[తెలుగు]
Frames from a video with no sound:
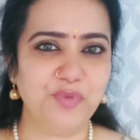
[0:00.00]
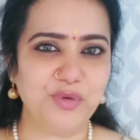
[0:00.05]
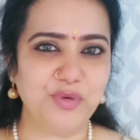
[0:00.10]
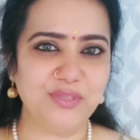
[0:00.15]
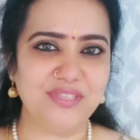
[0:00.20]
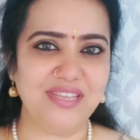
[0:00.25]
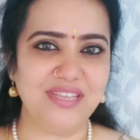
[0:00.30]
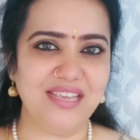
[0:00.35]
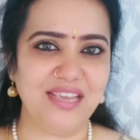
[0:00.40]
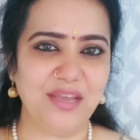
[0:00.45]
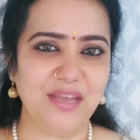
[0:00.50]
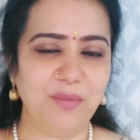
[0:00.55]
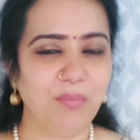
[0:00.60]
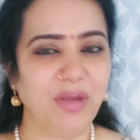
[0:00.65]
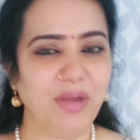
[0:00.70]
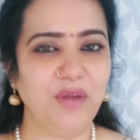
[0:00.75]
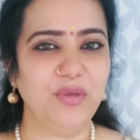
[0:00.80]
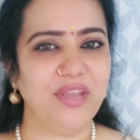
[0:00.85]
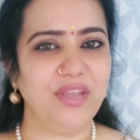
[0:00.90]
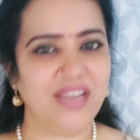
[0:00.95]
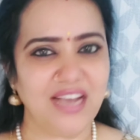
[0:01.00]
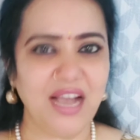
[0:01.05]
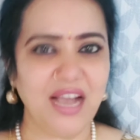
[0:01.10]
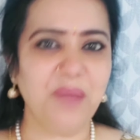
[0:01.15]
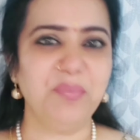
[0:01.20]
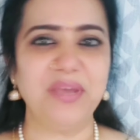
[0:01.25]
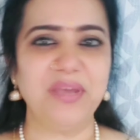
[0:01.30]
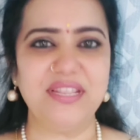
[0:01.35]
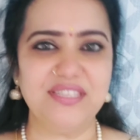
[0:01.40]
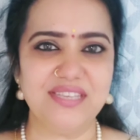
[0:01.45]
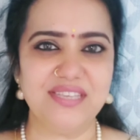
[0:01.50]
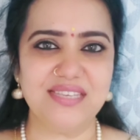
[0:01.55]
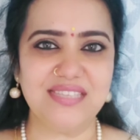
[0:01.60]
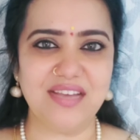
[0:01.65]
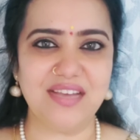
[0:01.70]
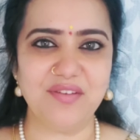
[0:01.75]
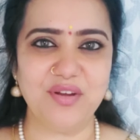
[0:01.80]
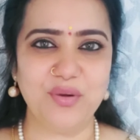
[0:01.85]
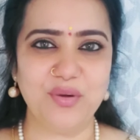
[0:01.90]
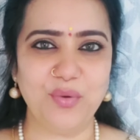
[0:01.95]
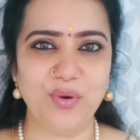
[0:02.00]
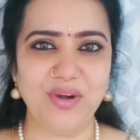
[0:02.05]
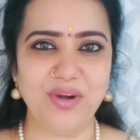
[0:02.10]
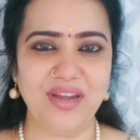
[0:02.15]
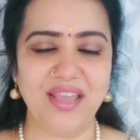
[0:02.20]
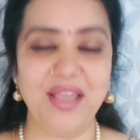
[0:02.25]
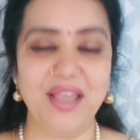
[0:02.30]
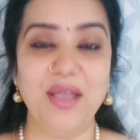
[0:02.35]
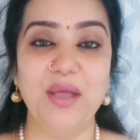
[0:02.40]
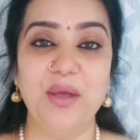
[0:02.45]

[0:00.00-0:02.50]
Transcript: పోసి మనం ఇంకా పెంచేసామనుకోండి